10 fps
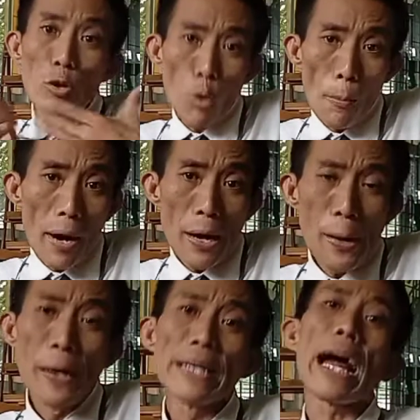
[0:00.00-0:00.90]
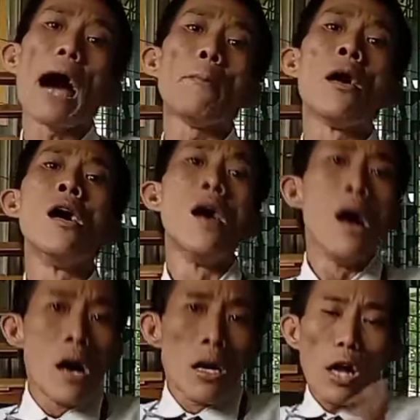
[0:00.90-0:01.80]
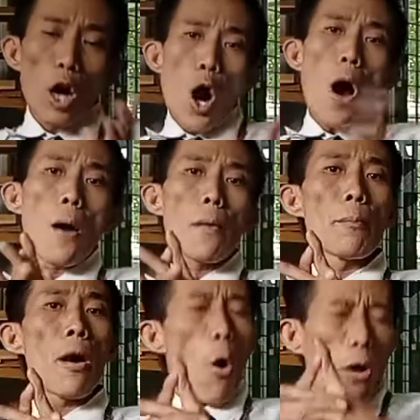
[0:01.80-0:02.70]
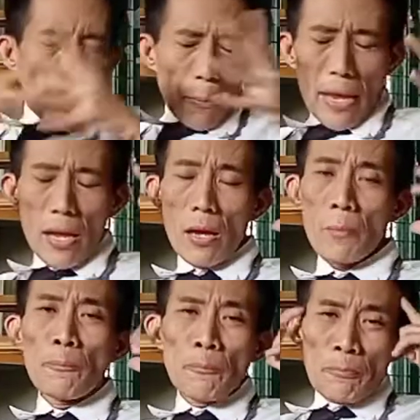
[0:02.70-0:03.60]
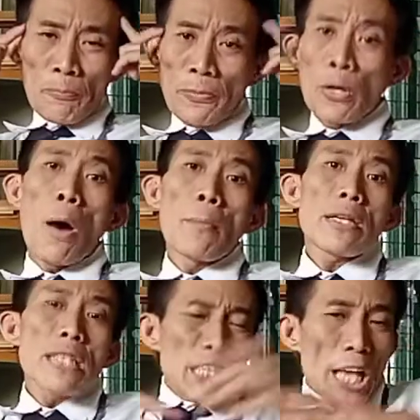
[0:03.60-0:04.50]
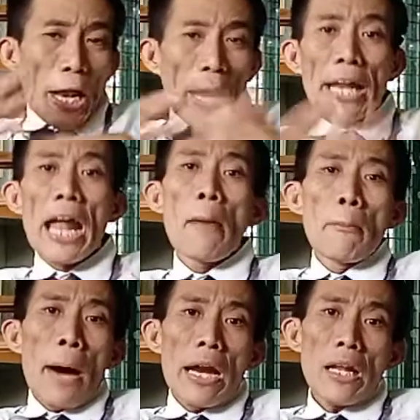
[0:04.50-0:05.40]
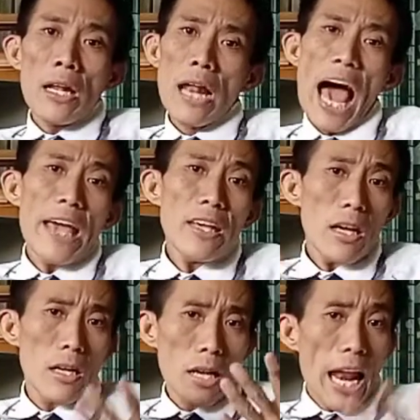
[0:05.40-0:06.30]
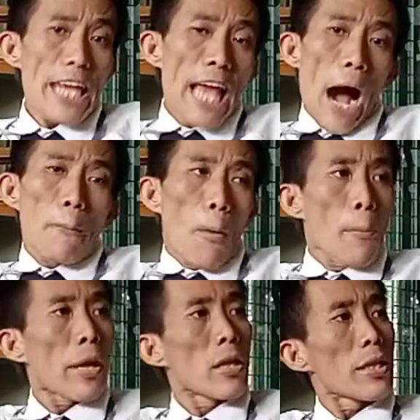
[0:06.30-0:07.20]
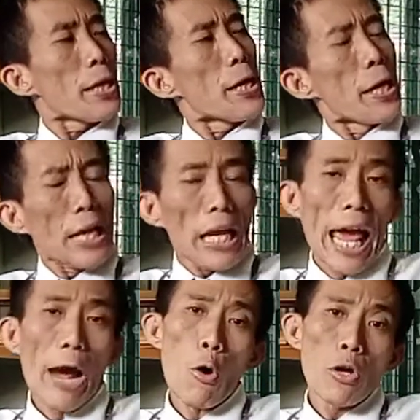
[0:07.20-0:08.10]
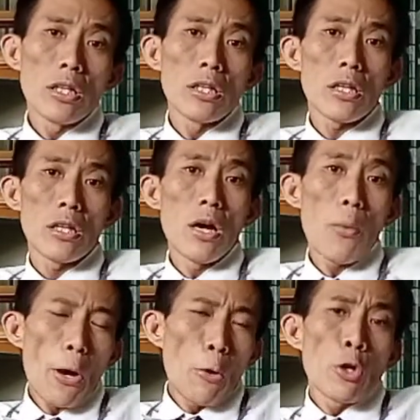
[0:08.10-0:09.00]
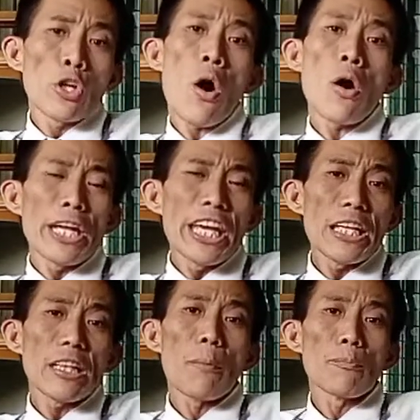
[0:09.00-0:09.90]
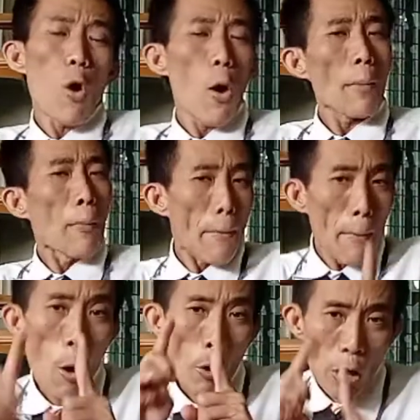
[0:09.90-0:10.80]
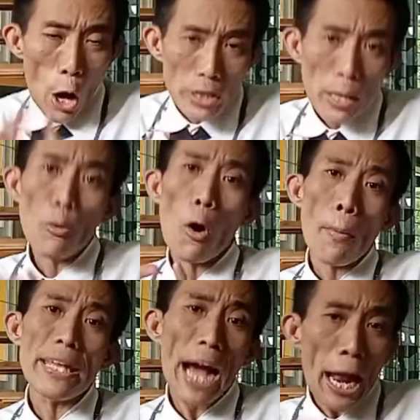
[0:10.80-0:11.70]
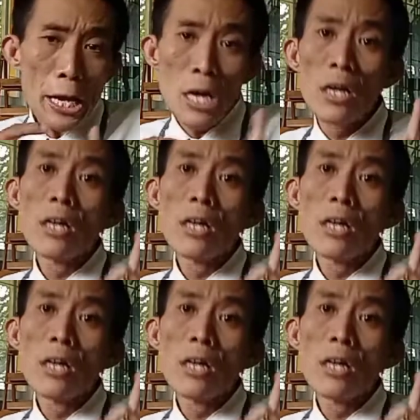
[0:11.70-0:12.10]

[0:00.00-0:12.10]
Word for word: เป็นยูทูบเบอร์นะครับแล้วก็บางคนจะมีความคิดสร้างสรรค์ในการทำอะไรหลายๆหลายๆอย่างผมเห็นที่หลายๆคนหรือว่ารุ่นน้องๆที่เติบโตกันมาบางคนก็เติบโตมาจากการ